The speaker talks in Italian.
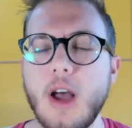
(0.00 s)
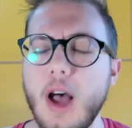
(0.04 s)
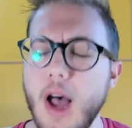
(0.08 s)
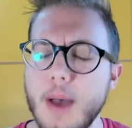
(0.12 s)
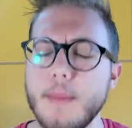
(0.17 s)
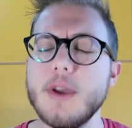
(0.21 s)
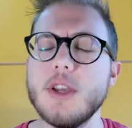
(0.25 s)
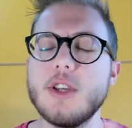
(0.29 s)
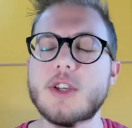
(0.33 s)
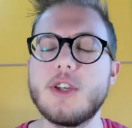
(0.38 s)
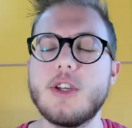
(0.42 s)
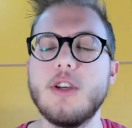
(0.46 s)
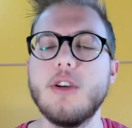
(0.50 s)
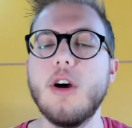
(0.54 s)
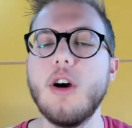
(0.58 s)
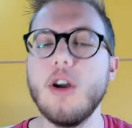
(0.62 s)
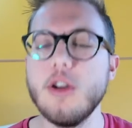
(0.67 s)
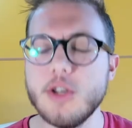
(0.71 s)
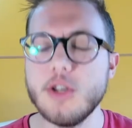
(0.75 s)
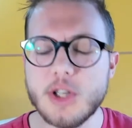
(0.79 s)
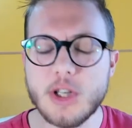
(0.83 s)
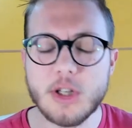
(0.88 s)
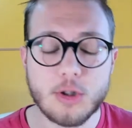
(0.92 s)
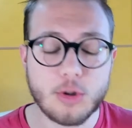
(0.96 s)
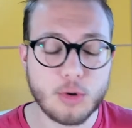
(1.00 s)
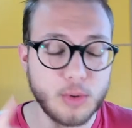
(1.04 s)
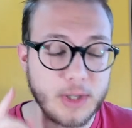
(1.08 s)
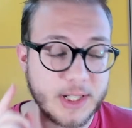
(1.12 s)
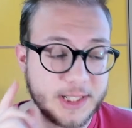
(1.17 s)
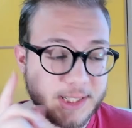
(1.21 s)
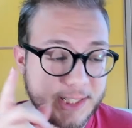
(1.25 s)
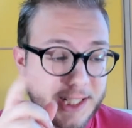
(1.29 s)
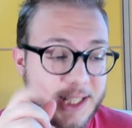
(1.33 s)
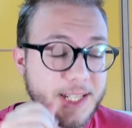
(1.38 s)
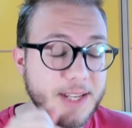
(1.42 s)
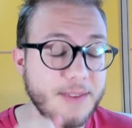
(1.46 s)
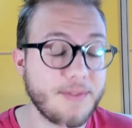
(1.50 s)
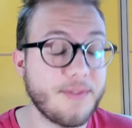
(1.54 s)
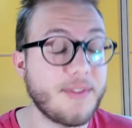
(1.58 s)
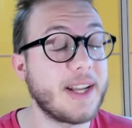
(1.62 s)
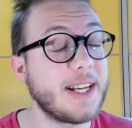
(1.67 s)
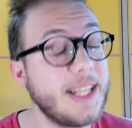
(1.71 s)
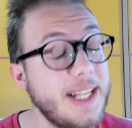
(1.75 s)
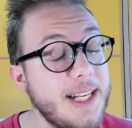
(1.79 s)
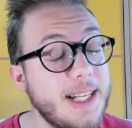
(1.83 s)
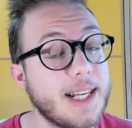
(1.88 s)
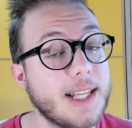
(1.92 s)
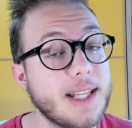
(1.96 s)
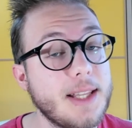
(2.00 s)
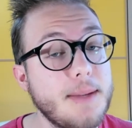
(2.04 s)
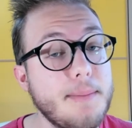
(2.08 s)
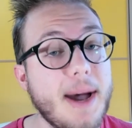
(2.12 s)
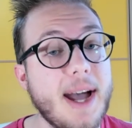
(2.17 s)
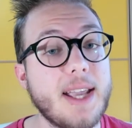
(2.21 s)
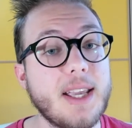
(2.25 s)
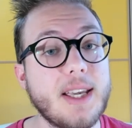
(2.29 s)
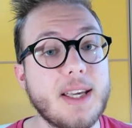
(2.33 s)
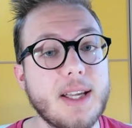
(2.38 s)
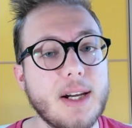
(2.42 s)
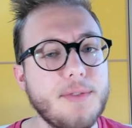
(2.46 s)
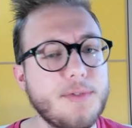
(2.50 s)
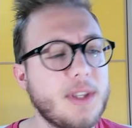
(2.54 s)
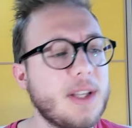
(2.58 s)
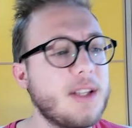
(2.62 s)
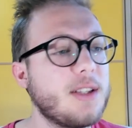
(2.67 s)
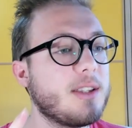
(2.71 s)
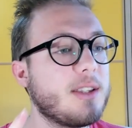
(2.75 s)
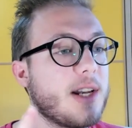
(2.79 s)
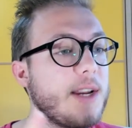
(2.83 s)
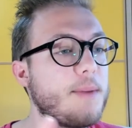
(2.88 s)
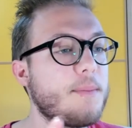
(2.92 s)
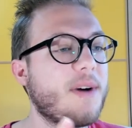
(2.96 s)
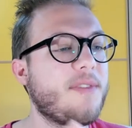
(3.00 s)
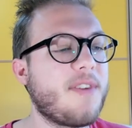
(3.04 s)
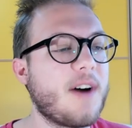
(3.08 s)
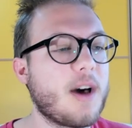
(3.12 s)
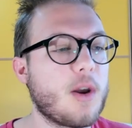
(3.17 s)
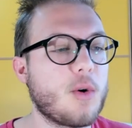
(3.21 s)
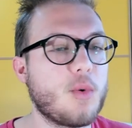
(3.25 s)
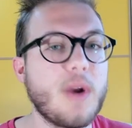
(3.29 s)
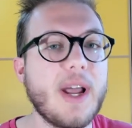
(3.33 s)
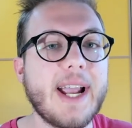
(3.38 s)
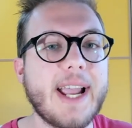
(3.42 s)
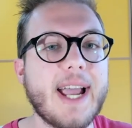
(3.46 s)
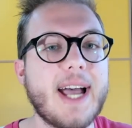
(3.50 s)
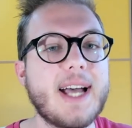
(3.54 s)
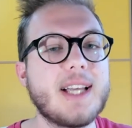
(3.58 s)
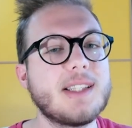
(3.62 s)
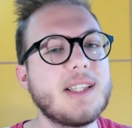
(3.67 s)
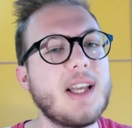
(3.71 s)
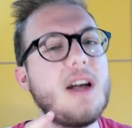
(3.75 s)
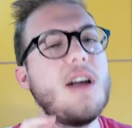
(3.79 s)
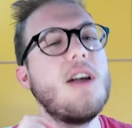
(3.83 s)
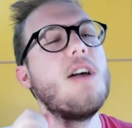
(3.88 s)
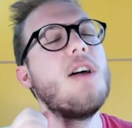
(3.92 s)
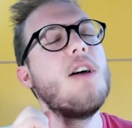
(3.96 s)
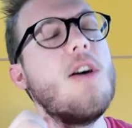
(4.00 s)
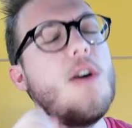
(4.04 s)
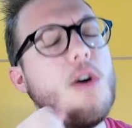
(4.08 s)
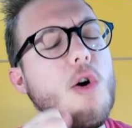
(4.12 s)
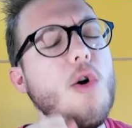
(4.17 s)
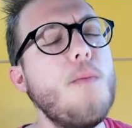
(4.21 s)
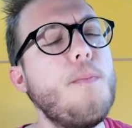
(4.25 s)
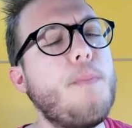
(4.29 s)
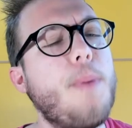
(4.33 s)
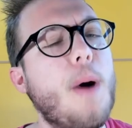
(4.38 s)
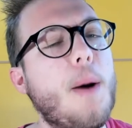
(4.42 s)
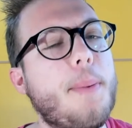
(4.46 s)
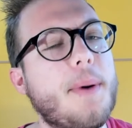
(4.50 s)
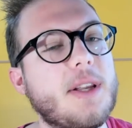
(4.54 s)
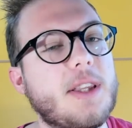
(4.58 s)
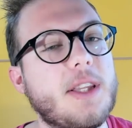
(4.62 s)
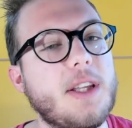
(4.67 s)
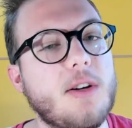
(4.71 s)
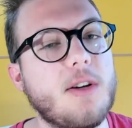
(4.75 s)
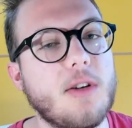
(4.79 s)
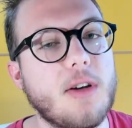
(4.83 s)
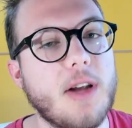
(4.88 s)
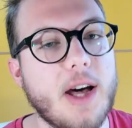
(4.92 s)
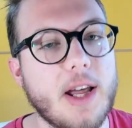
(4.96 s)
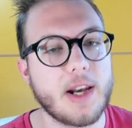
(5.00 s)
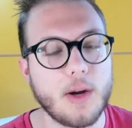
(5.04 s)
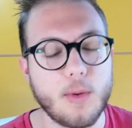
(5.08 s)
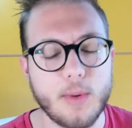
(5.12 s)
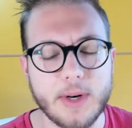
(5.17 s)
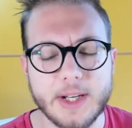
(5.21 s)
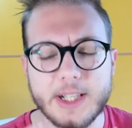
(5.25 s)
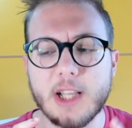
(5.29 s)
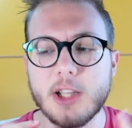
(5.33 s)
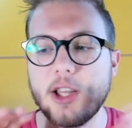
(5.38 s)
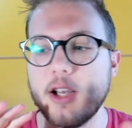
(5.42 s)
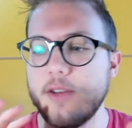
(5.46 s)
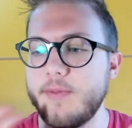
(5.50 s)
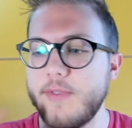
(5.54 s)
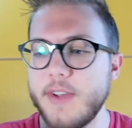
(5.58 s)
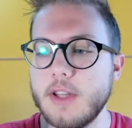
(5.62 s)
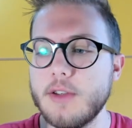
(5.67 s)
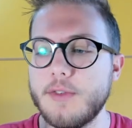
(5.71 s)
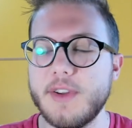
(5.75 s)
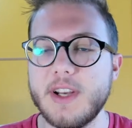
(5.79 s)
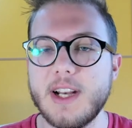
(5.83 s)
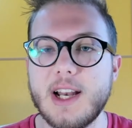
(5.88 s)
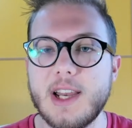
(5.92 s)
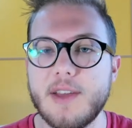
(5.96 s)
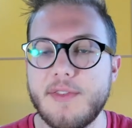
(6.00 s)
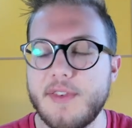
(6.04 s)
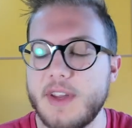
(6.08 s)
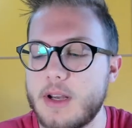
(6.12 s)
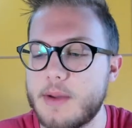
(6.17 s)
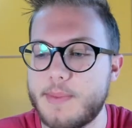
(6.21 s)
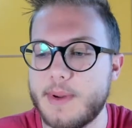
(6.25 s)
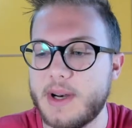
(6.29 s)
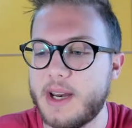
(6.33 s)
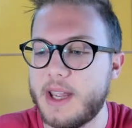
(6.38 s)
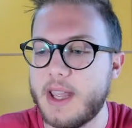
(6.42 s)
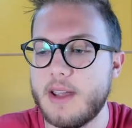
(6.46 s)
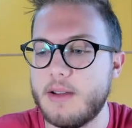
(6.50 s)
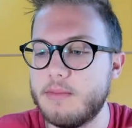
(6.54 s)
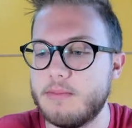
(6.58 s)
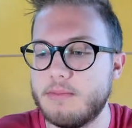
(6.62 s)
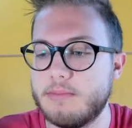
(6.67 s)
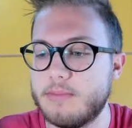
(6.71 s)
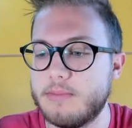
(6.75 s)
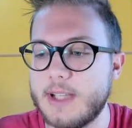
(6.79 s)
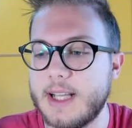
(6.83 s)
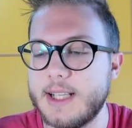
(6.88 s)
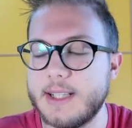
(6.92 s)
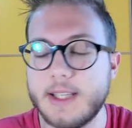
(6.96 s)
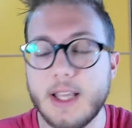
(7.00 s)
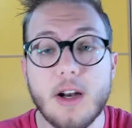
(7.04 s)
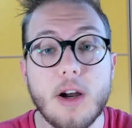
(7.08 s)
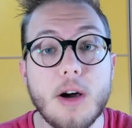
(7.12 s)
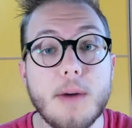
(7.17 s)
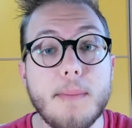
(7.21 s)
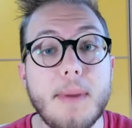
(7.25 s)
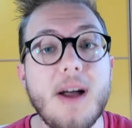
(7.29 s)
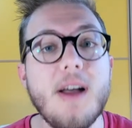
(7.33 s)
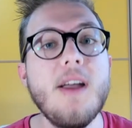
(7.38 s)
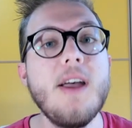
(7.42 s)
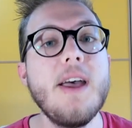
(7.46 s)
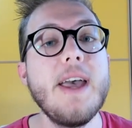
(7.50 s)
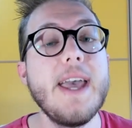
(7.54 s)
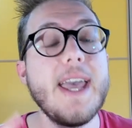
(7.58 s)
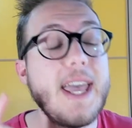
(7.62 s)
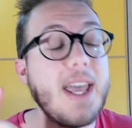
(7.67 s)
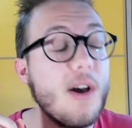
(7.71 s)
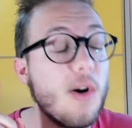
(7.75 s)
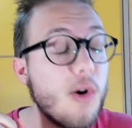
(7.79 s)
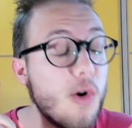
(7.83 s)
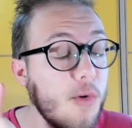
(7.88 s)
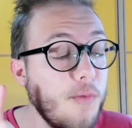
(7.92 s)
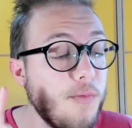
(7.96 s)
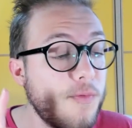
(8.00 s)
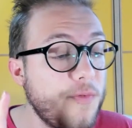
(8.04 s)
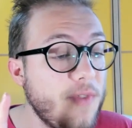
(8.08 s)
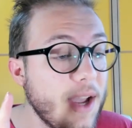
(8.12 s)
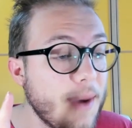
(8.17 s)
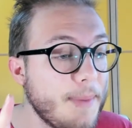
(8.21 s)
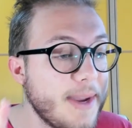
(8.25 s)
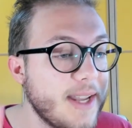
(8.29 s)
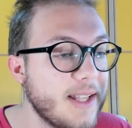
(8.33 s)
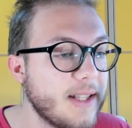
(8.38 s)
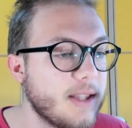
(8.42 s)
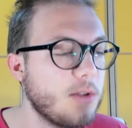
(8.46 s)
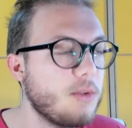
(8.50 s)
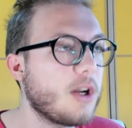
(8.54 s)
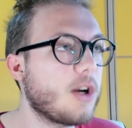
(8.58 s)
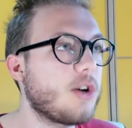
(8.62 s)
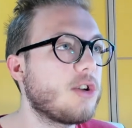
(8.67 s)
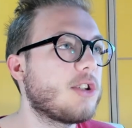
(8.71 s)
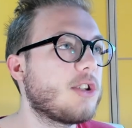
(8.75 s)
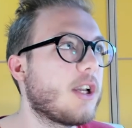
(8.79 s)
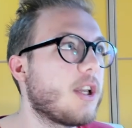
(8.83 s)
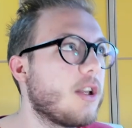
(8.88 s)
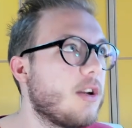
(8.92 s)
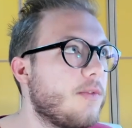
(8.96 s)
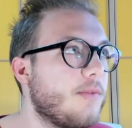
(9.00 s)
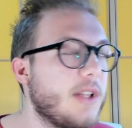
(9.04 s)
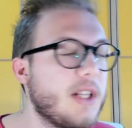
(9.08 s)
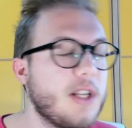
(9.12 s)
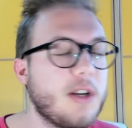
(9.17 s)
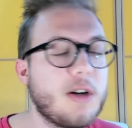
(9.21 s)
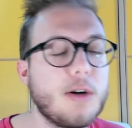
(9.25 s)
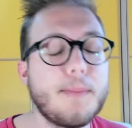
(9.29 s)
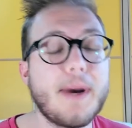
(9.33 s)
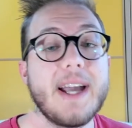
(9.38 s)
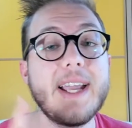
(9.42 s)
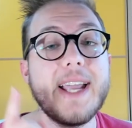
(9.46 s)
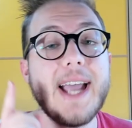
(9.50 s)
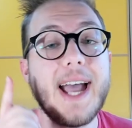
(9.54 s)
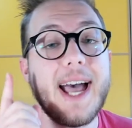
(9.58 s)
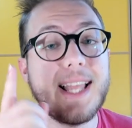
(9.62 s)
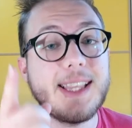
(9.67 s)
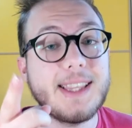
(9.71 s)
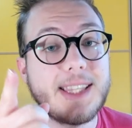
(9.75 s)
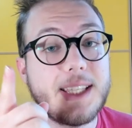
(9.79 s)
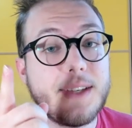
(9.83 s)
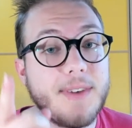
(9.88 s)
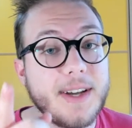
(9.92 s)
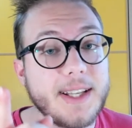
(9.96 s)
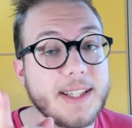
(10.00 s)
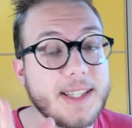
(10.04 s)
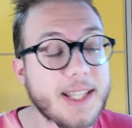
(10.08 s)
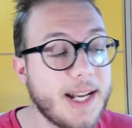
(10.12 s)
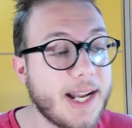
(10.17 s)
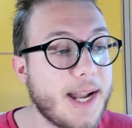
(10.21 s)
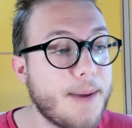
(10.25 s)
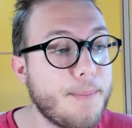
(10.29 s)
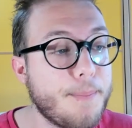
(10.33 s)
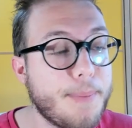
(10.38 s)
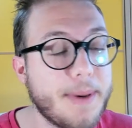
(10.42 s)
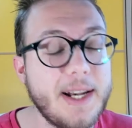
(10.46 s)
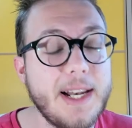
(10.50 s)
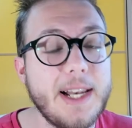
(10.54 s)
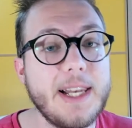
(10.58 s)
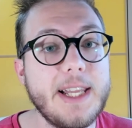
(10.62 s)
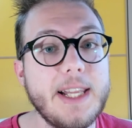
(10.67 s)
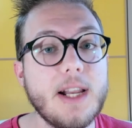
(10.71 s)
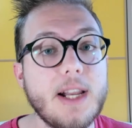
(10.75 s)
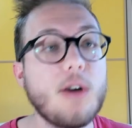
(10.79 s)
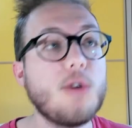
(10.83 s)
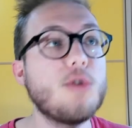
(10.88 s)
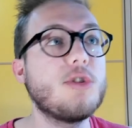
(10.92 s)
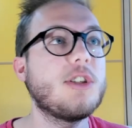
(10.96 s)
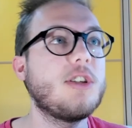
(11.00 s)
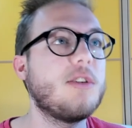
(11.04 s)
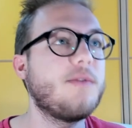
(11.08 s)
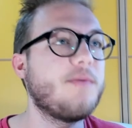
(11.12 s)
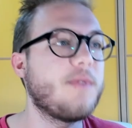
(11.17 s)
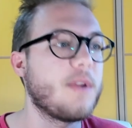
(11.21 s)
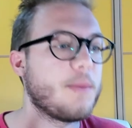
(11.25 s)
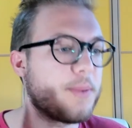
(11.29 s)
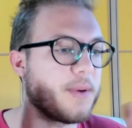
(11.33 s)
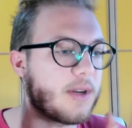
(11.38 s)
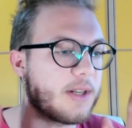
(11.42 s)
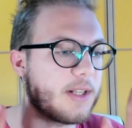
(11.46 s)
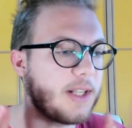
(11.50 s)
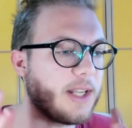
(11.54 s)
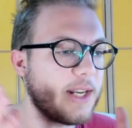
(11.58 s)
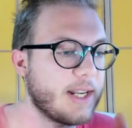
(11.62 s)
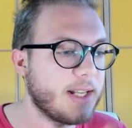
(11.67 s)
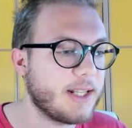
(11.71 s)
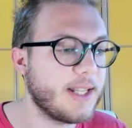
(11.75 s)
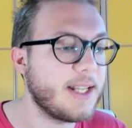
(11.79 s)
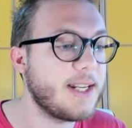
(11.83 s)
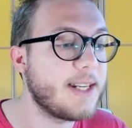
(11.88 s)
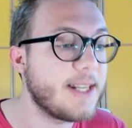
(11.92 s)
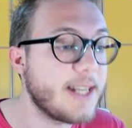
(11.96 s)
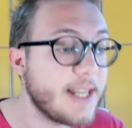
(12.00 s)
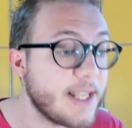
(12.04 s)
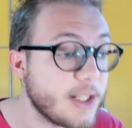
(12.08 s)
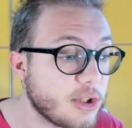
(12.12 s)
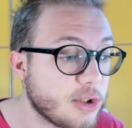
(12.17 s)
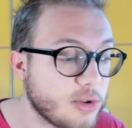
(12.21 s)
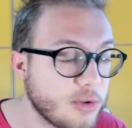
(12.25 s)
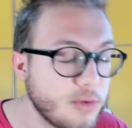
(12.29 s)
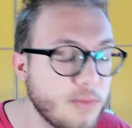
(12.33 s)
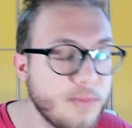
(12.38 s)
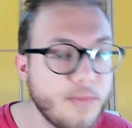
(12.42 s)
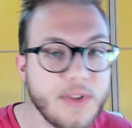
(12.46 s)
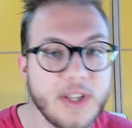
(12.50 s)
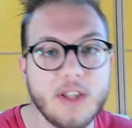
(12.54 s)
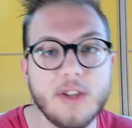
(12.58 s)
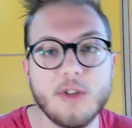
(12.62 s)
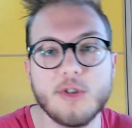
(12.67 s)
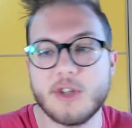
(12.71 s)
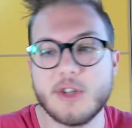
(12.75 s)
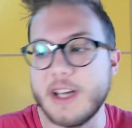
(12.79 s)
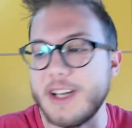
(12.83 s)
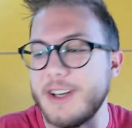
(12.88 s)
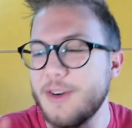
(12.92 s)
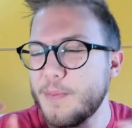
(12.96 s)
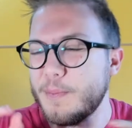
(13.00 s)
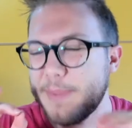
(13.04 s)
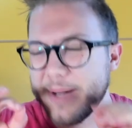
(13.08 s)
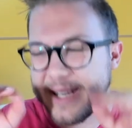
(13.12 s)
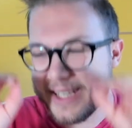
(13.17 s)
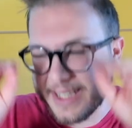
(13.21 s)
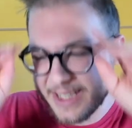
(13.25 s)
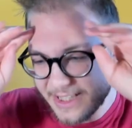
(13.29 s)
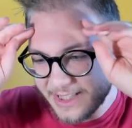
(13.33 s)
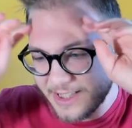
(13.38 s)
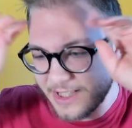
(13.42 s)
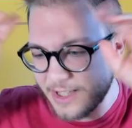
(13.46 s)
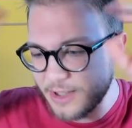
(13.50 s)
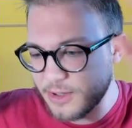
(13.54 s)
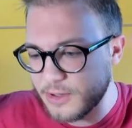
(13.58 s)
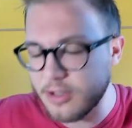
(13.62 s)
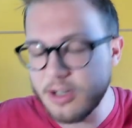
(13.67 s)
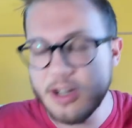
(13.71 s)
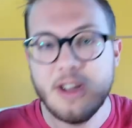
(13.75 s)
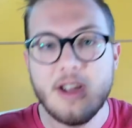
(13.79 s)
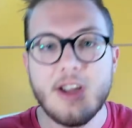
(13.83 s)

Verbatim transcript: Amici, oggi sulla serie vanilla di Minecraft andremo a fare una casa un po' particolare Guardate il video fino alla fine perché è tanta roba E ovviamente una cosa che non vi dico mai, attivate la campanellina così non vi perderete nessun video Cioè non perderci nessun...